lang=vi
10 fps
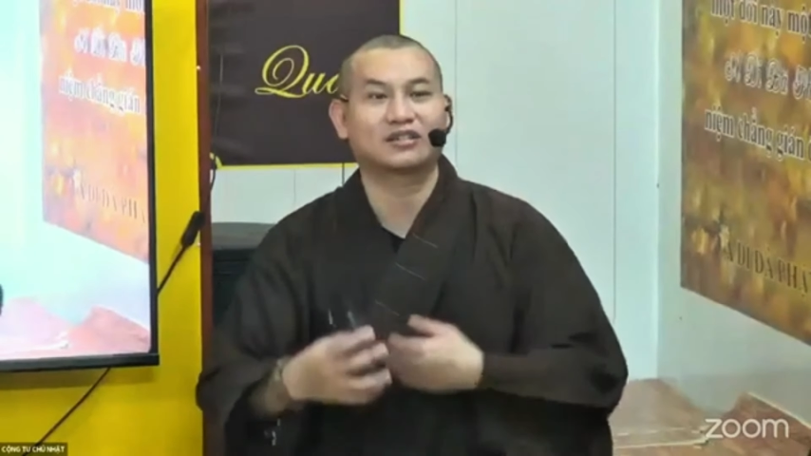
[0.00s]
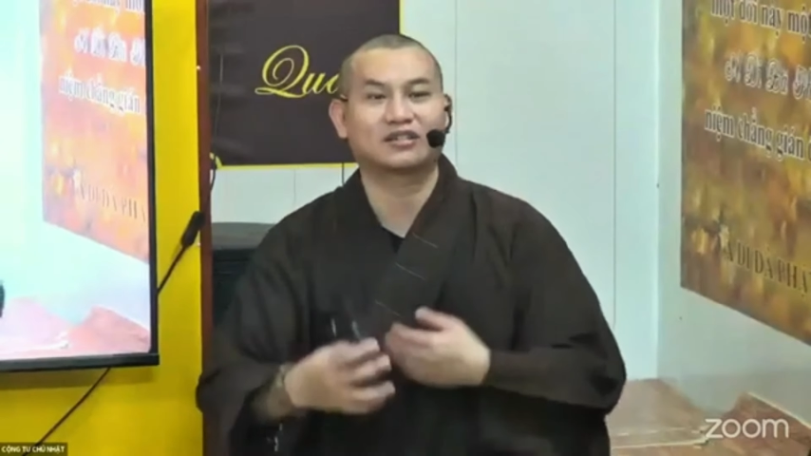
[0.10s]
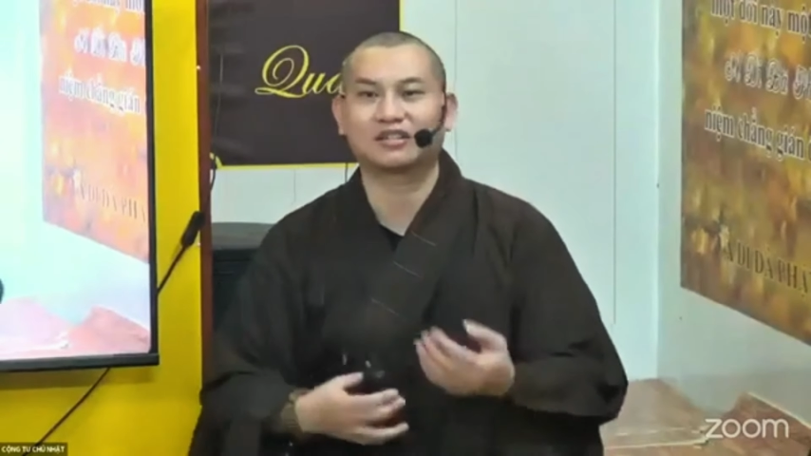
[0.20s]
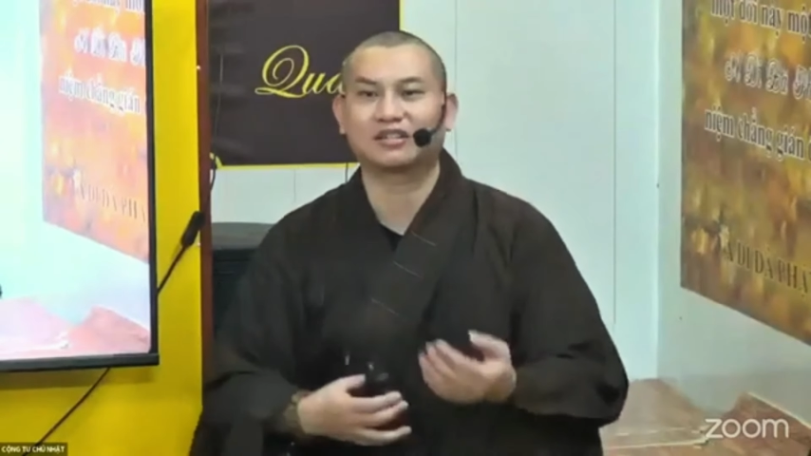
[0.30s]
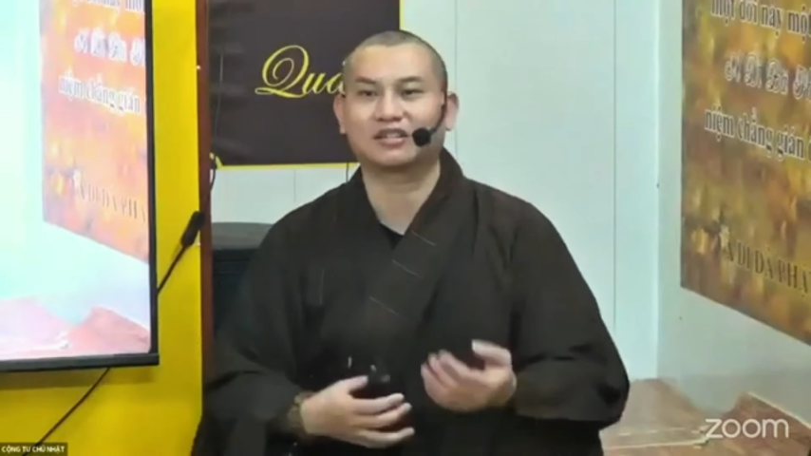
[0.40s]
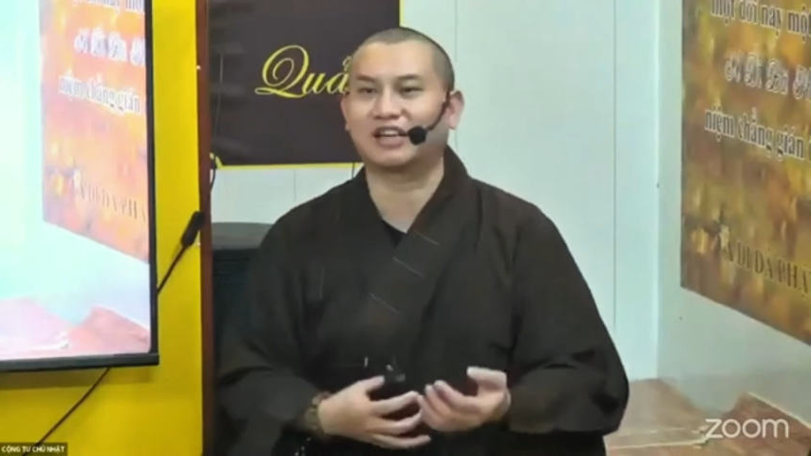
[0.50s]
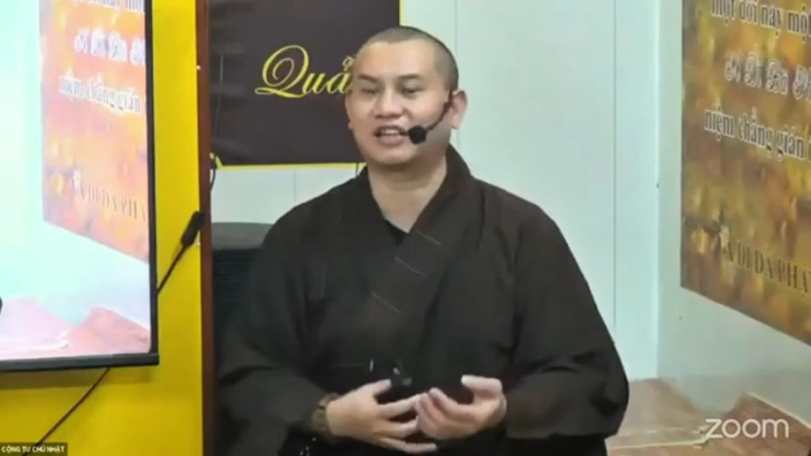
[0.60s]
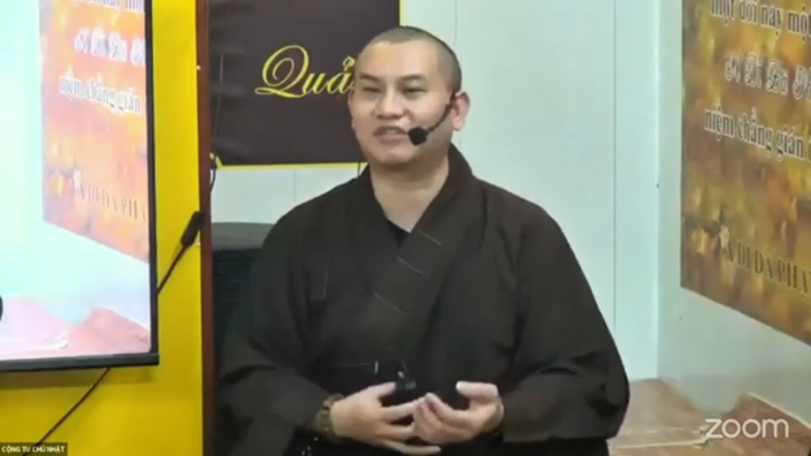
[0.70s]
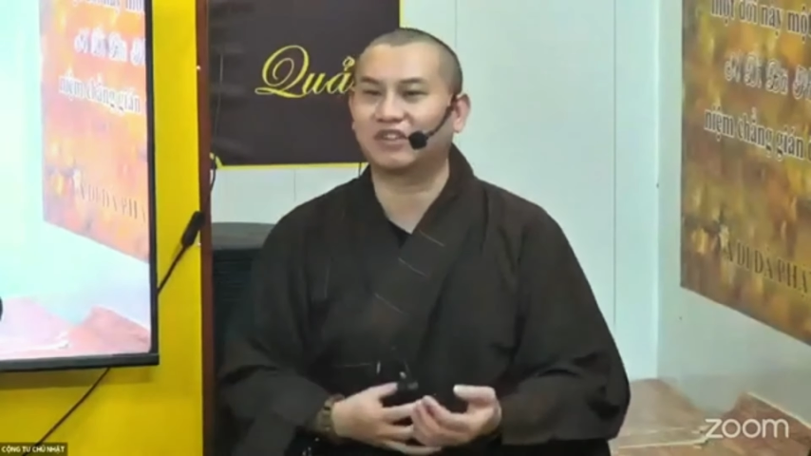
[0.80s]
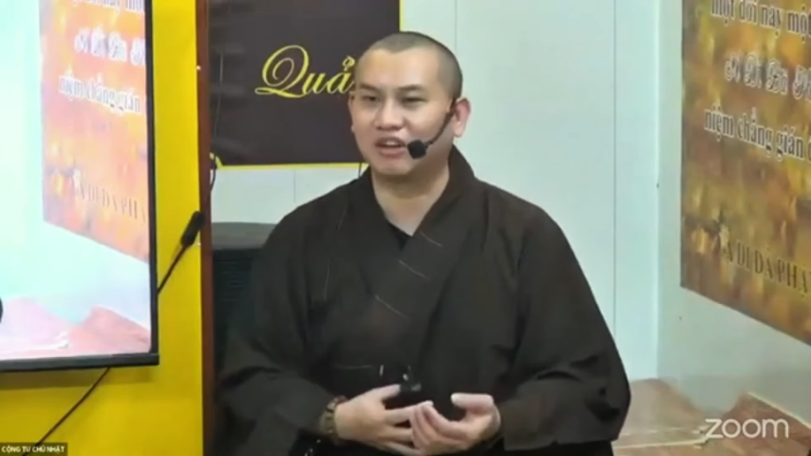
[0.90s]
cạnh tranh với
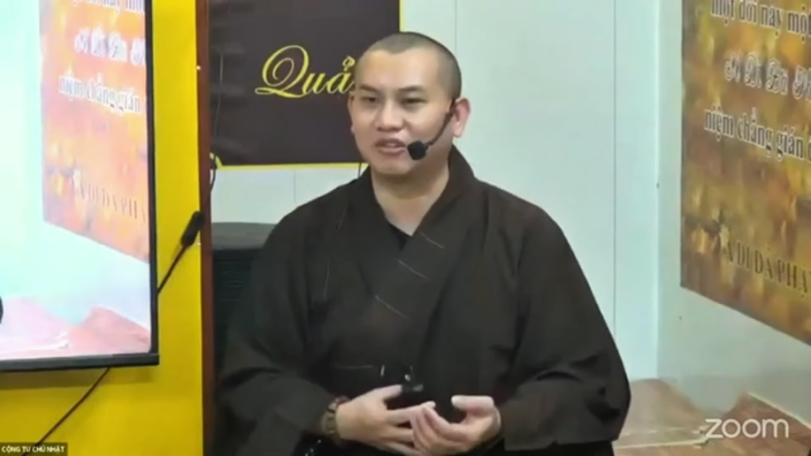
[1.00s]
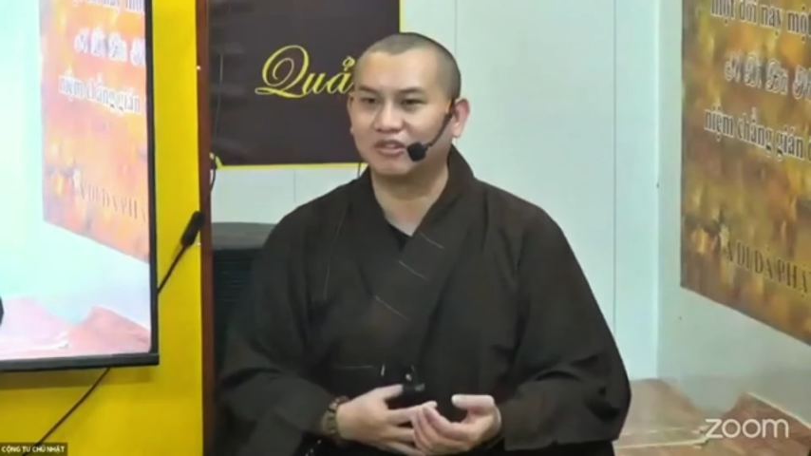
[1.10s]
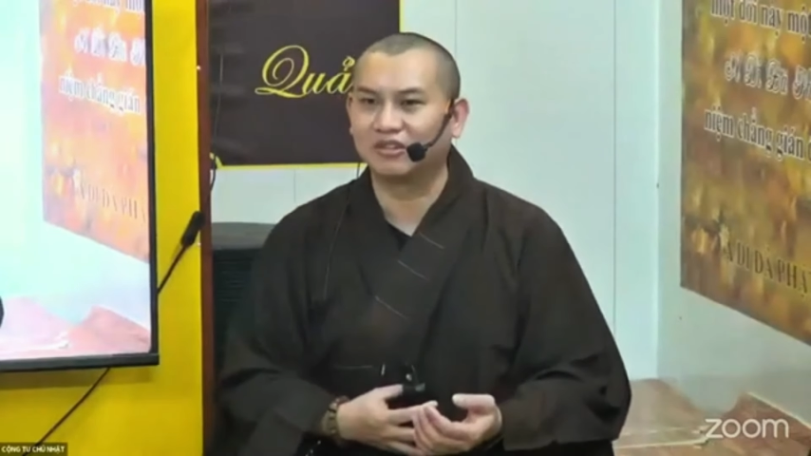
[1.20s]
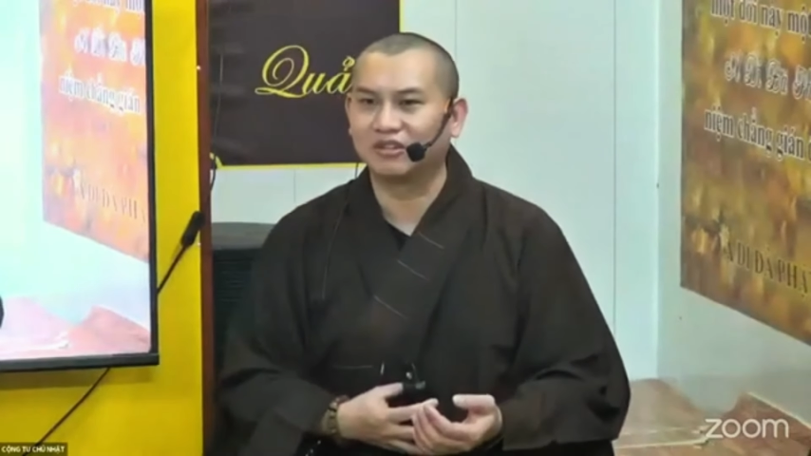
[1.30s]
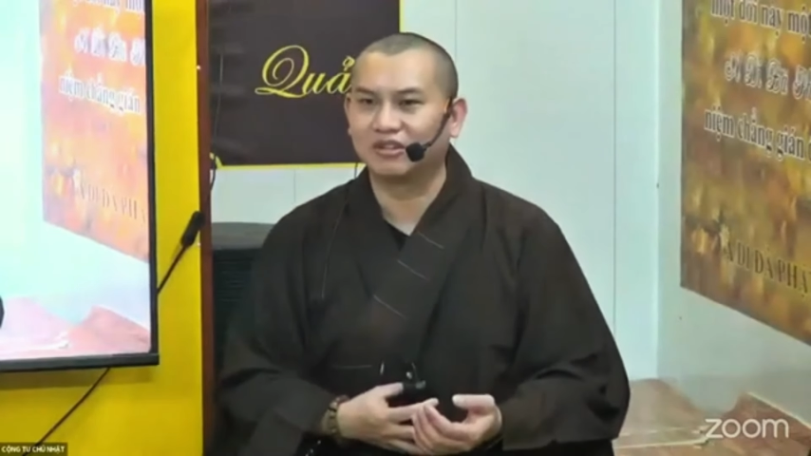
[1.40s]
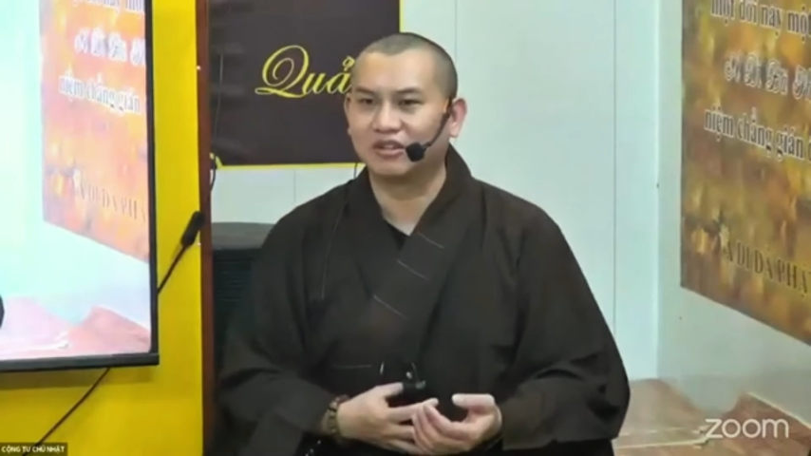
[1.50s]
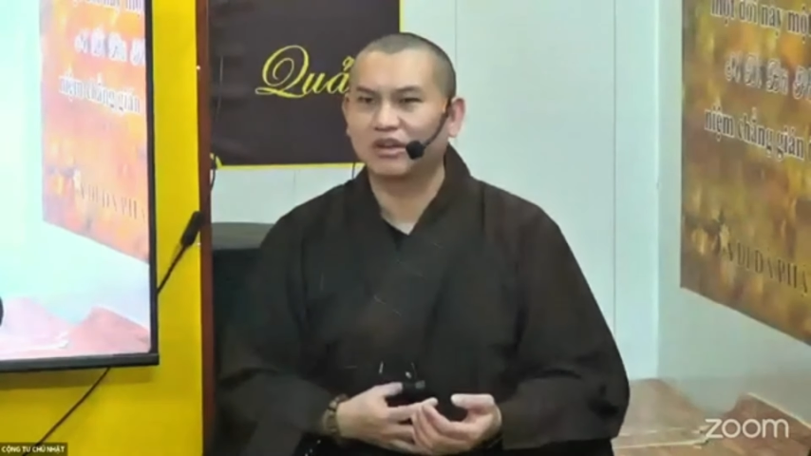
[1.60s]
nhau đấy